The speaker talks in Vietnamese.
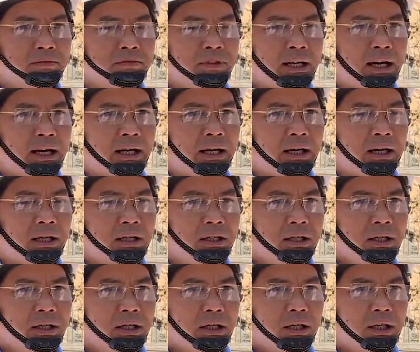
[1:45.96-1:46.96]
và
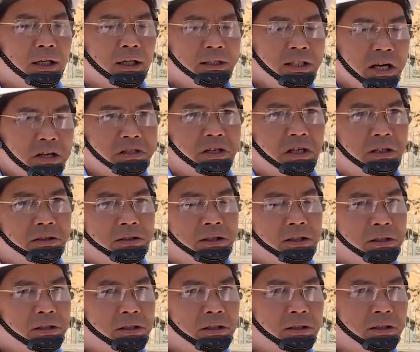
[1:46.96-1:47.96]
nhân sự
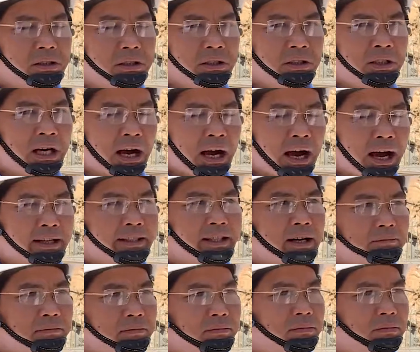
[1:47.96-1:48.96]
thì gần
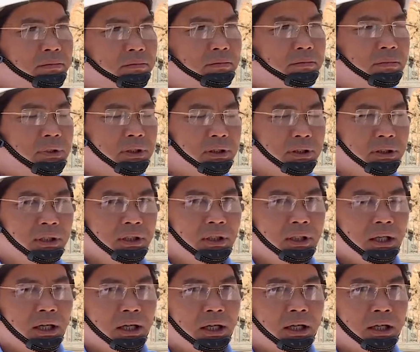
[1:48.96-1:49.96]
200
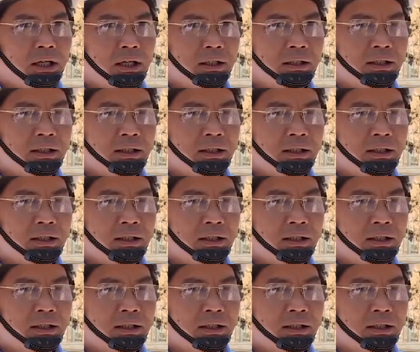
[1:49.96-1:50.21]
uh,